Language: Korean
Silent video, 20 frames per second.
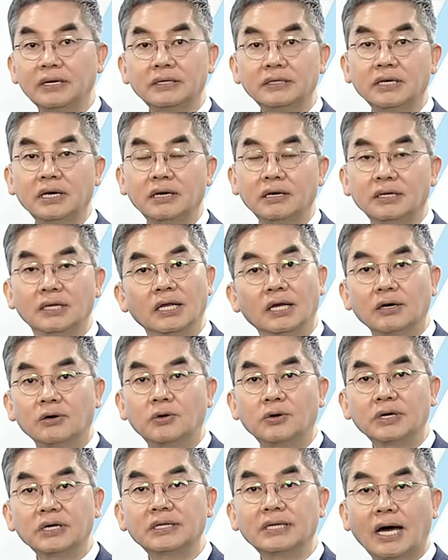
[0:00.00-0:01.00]
예.
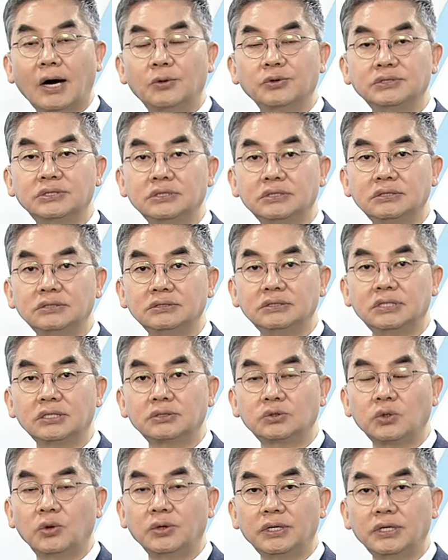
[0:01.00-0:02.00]
거기에 나오시는 이제
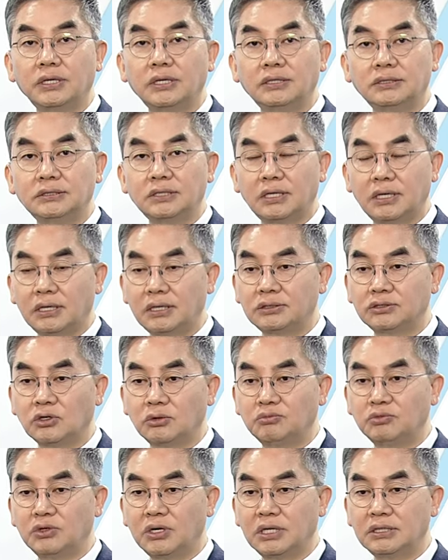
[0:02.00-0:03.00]
소위 이제
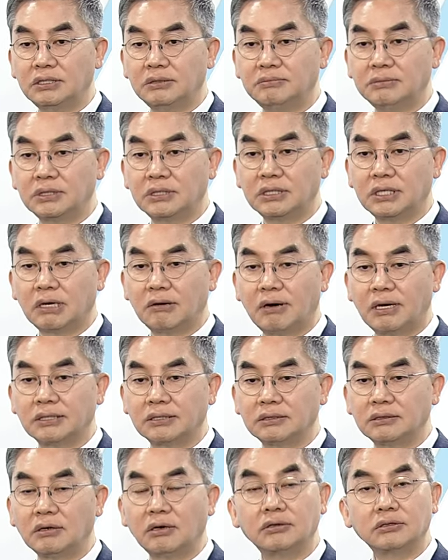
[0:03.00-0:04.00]
전문가님들이라고
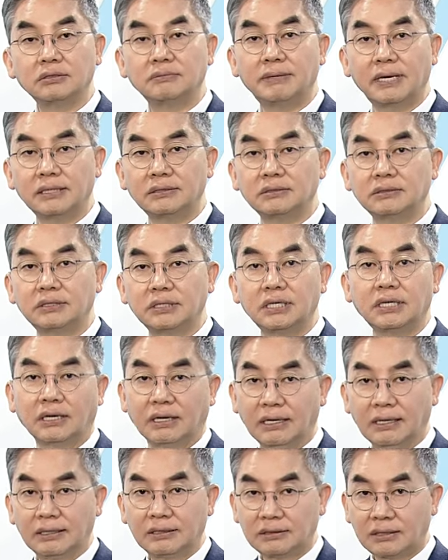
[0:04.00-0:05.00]
하는 어드바이저들이
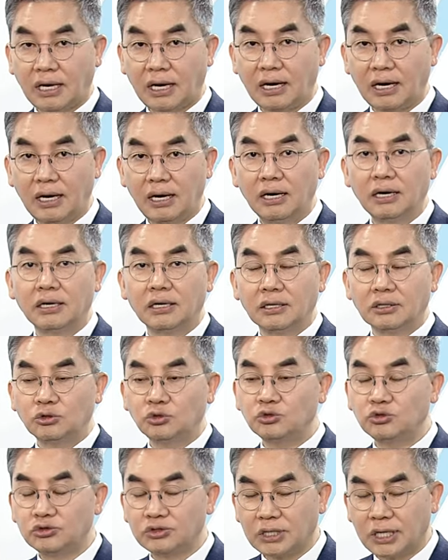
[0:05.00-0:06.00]
다
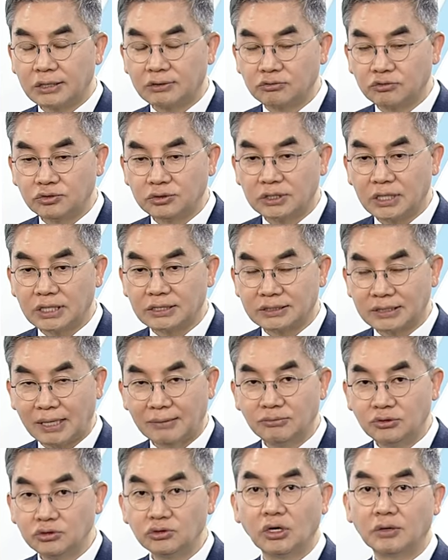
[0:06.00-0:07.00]
유사 투자
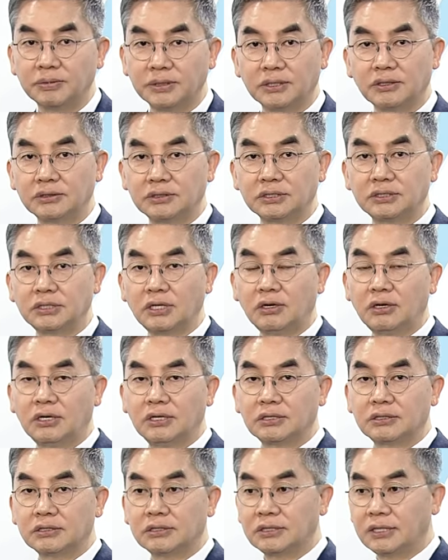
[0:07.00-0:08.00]
자문업이거든요.
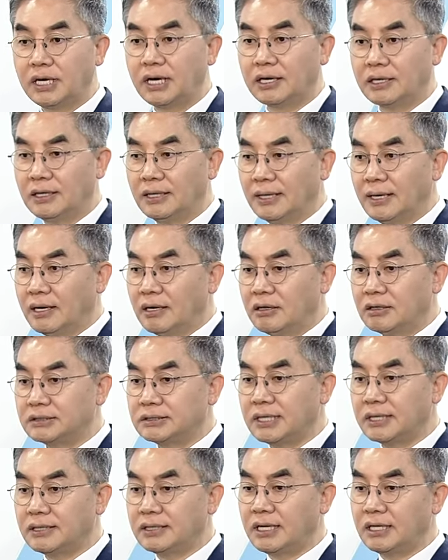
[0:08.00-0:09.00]
그런데 어,
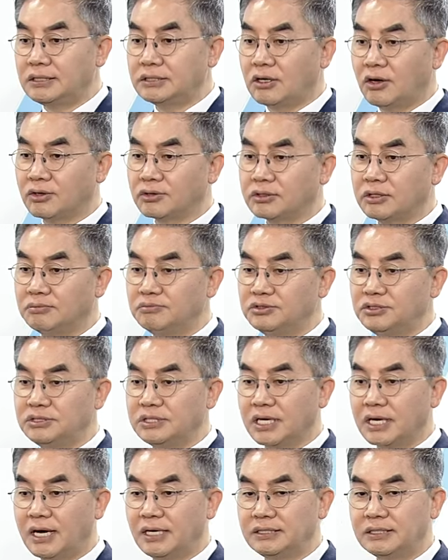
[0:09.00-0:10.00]
최근에 이제 어떤
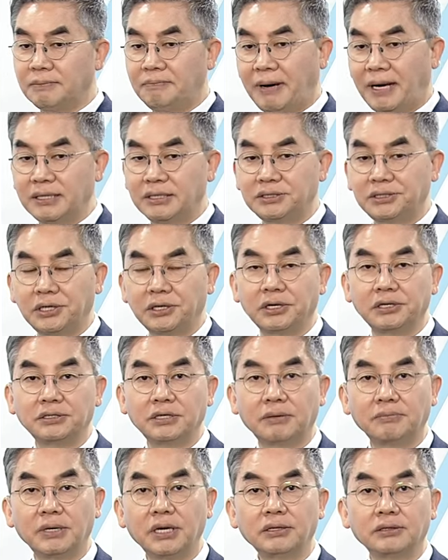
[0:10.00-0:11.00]
문제가 이제 많이
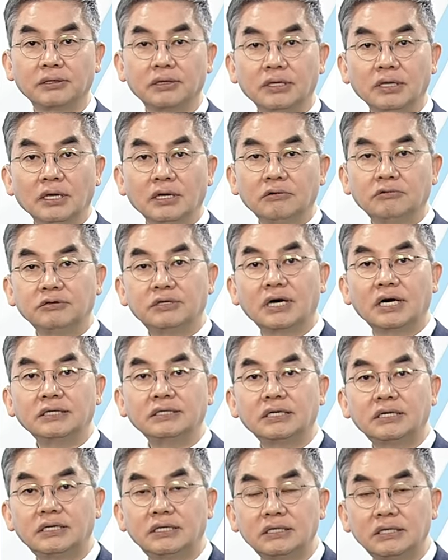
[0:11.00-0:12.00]
생겼냐면 우리가
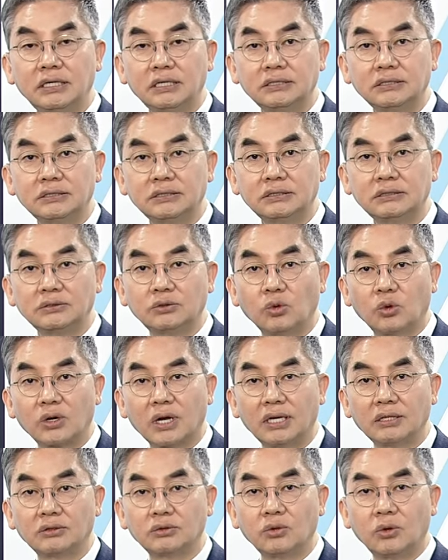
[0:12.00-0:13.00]
이제 흔히 그
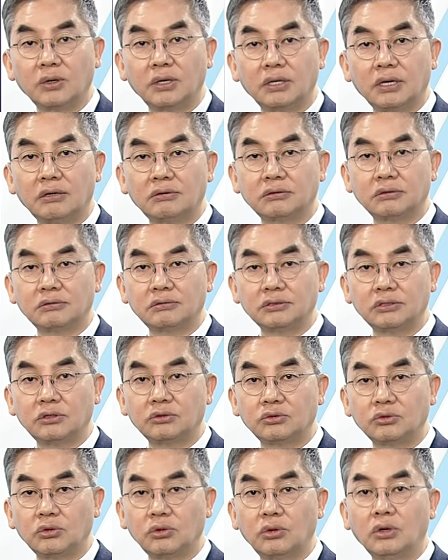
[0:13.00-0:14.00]
노란톡이라고 그러고요.
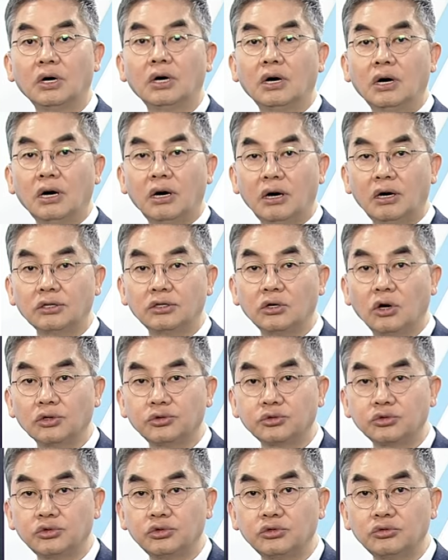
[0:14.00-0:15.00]
또 어,
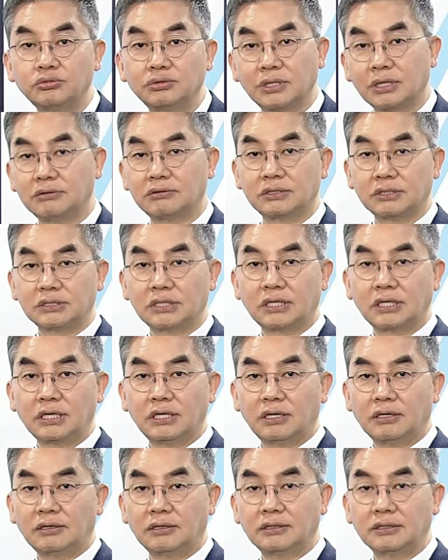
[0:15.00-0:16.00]
너튜브라고
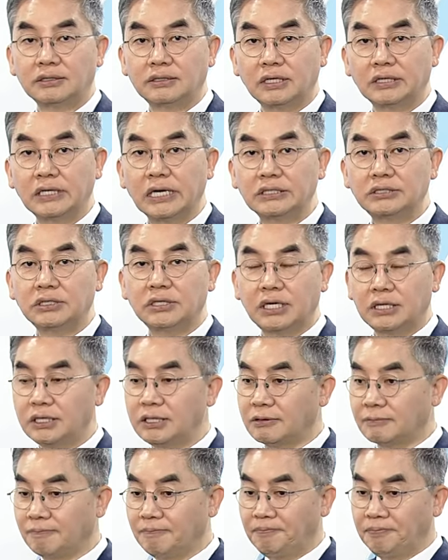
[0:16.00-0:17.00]
그러잖아요. 예,
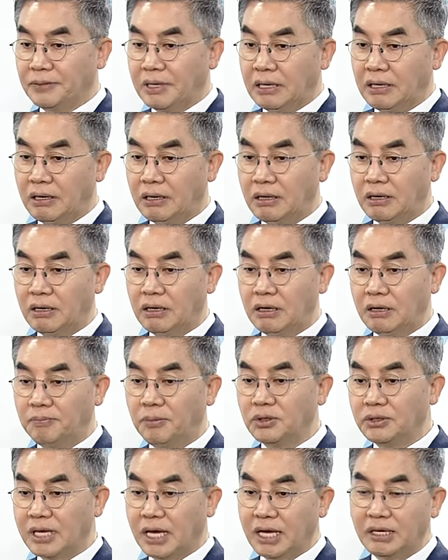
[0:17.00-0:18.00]
예전에는 어,
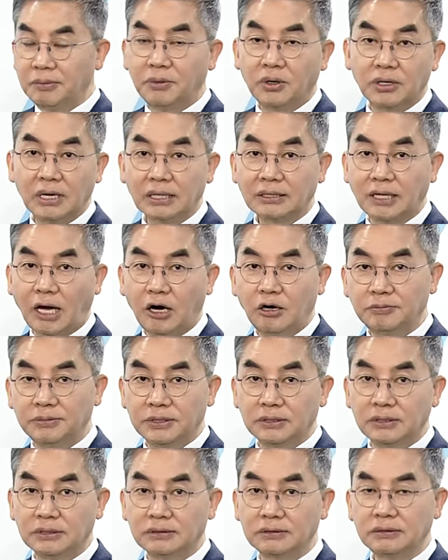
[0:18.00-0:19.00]
뭐 네이버나 다음
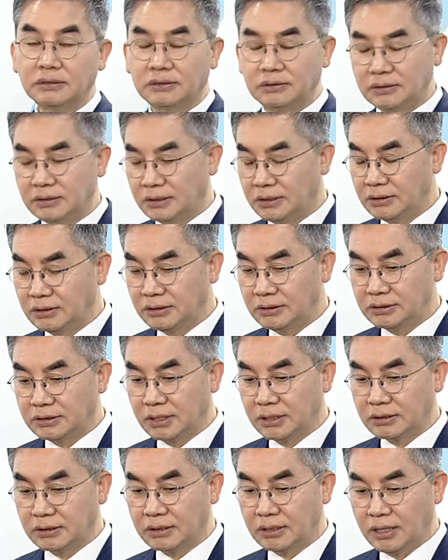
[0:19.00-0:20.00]
이런 음, 이런 이제
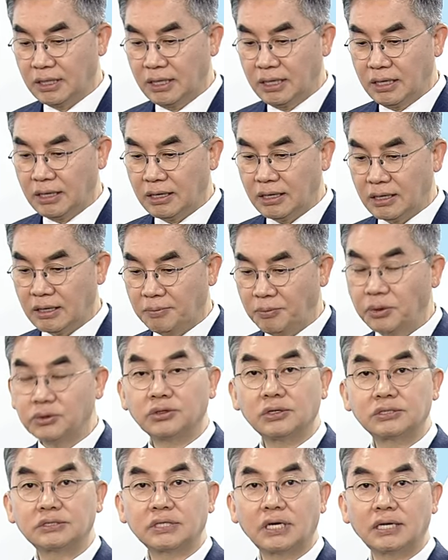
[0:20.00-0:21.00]
그 어,
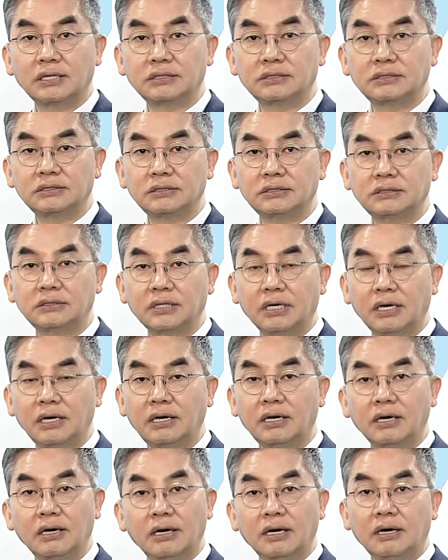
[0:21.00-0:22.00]
포털 사이트에
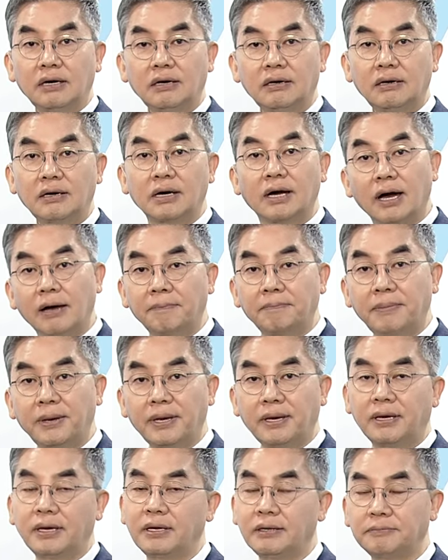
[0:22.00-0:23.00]
어,
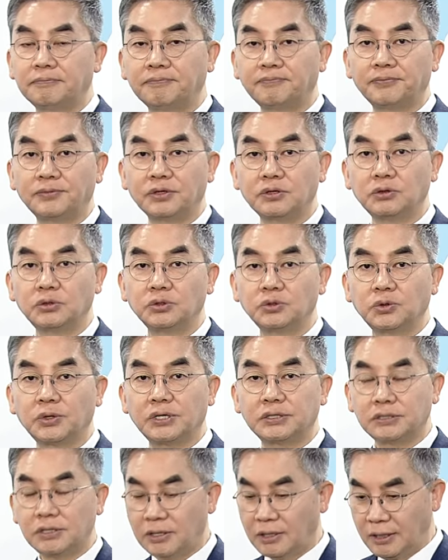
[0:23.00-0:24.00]
카페 음, 이런
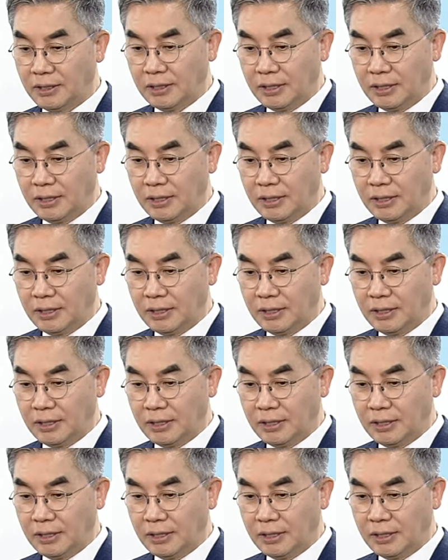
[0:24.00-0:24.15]
쪽에서